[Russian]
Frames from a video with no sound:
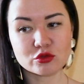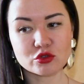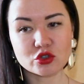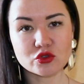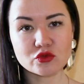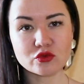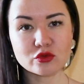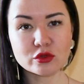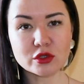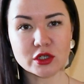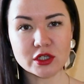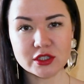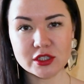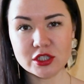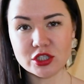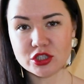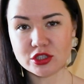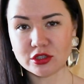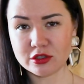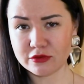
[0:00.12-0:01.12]
Существуют
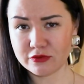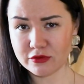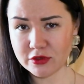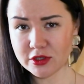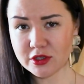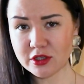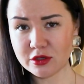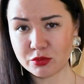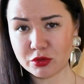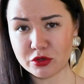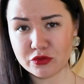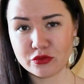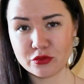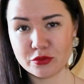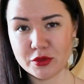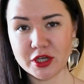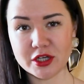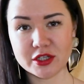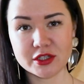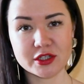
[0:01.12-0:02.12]
различные виды
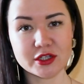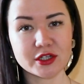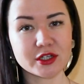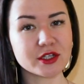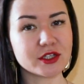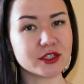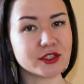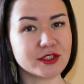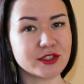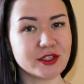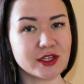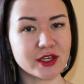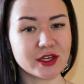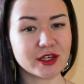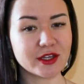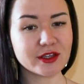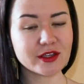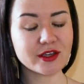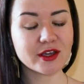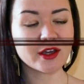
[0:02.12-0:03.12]
парфюмерных
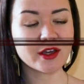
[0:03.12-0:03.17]
изделий.